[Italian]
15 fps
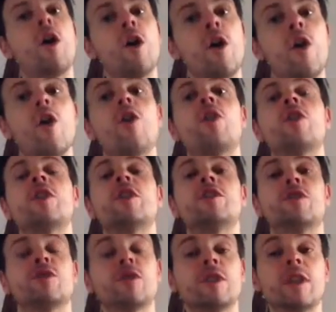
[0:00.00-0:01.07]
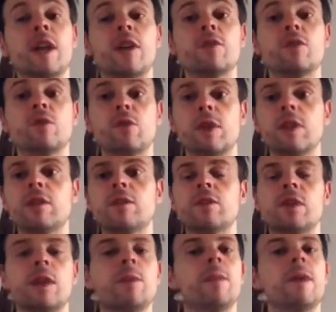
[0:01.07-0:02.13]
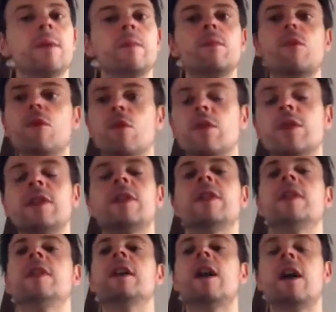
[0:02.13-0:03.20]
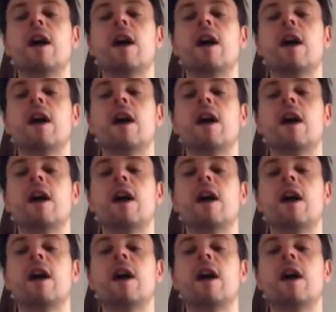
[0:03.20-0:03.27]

ho riscontrato questo che molti